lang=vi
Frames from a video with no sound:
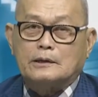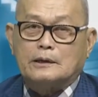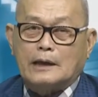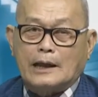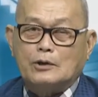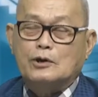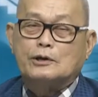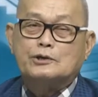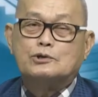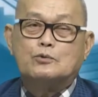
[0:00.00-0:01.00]
ảnh hưởng
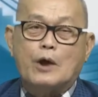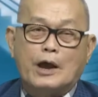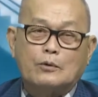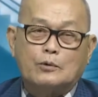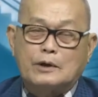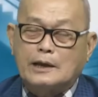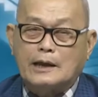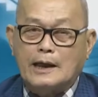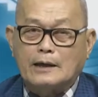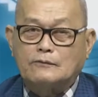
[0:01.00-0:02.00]
đến sức khỏe của khách
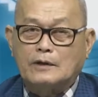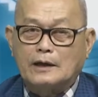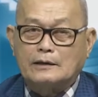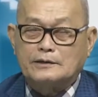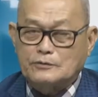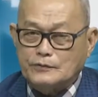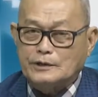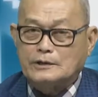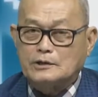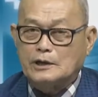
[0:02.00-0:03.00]
hàng và nhân
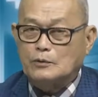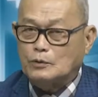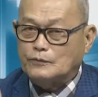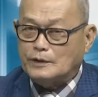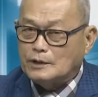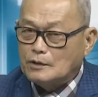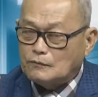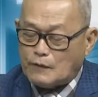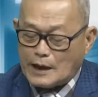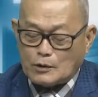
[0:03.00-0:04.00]
viên cho nên quý vị
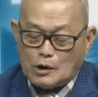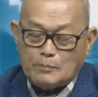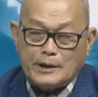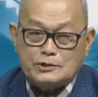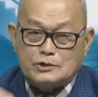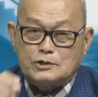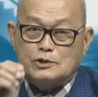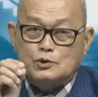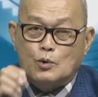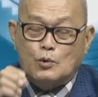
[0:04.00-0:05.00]
phải có máy sử
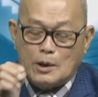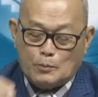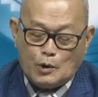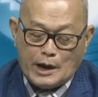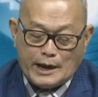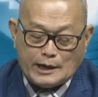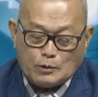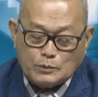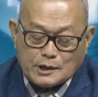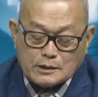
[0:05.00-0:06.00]
dù là mùa hè
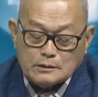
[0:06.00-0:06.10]
nóng nực